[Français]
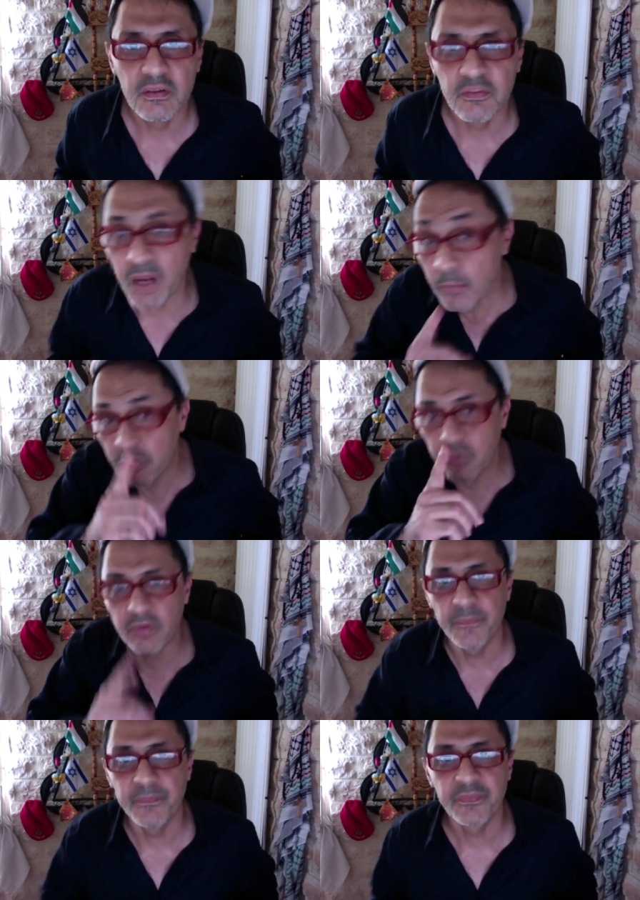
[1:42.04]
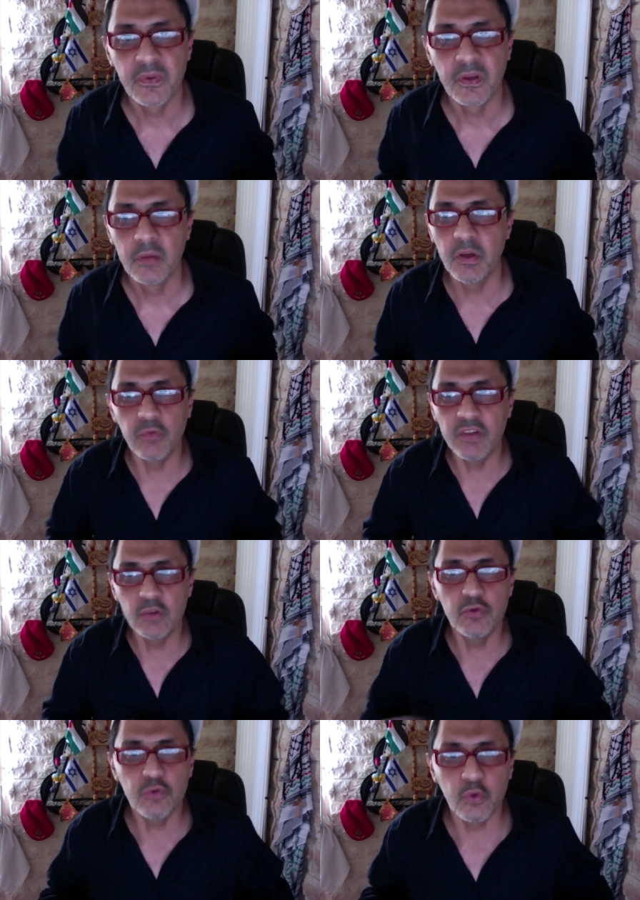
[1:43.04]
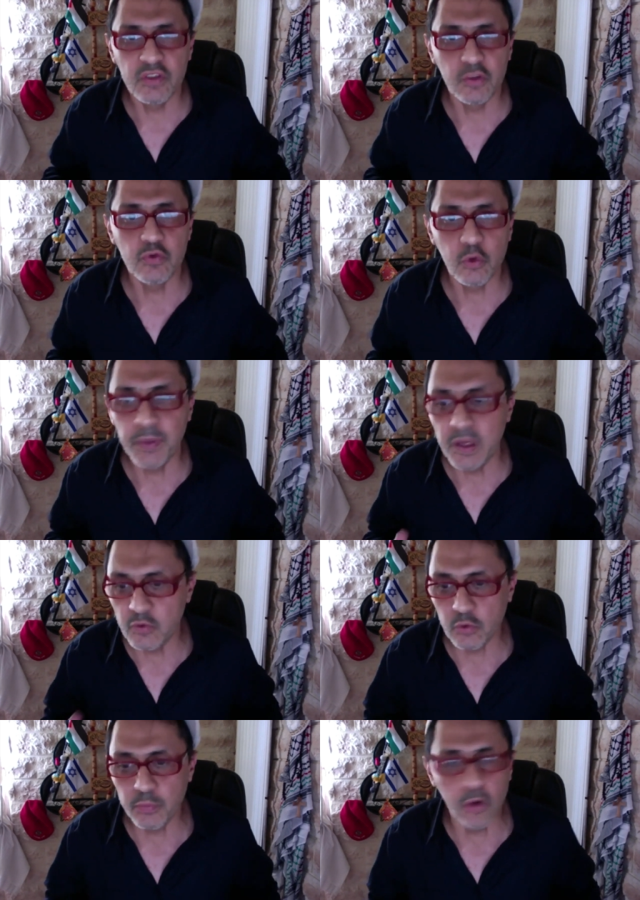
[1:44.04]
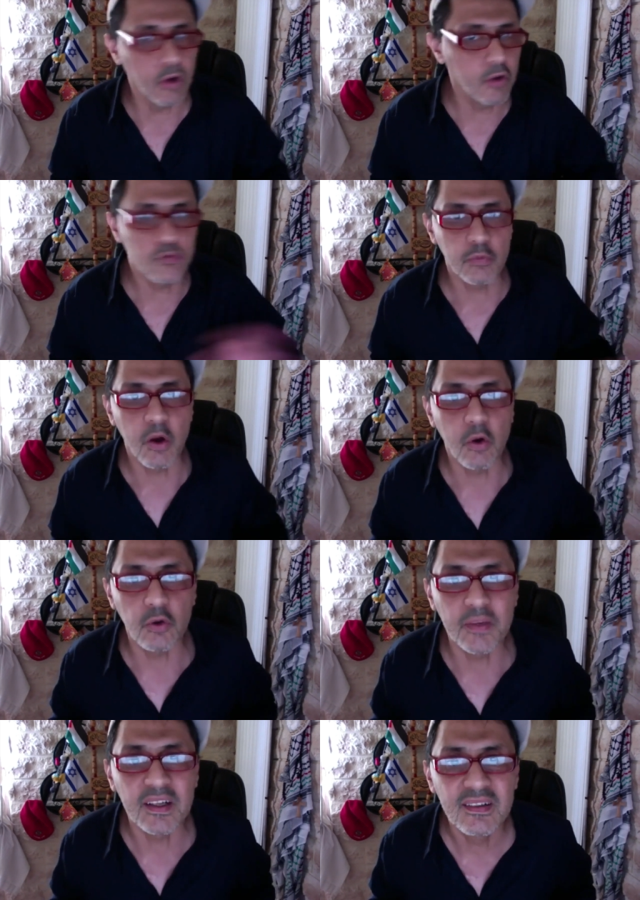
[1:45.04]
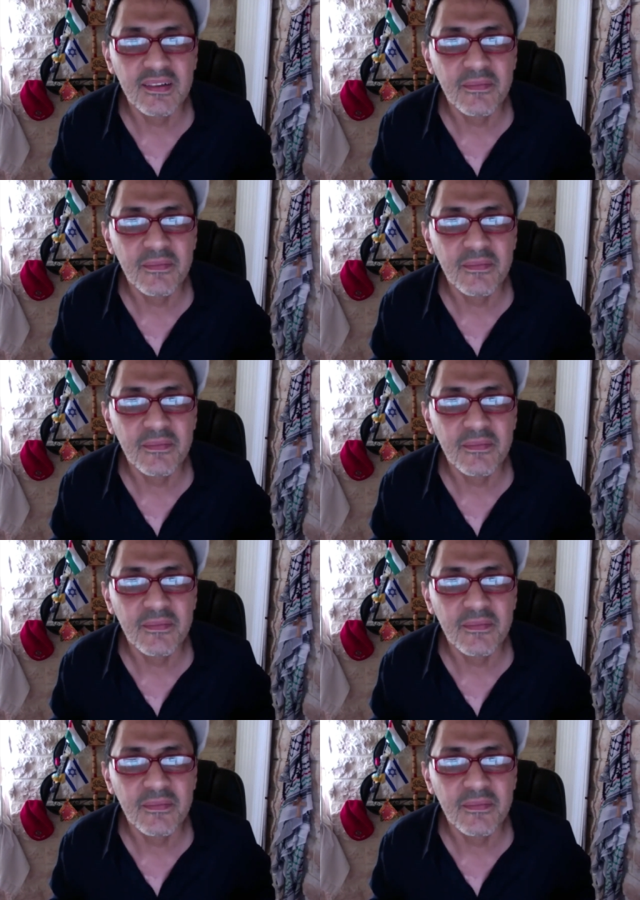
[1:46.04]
C'est pas la même chose. Mais on va tous, on s'est tous trompés, on se trompe encore et on se trompera encore demain.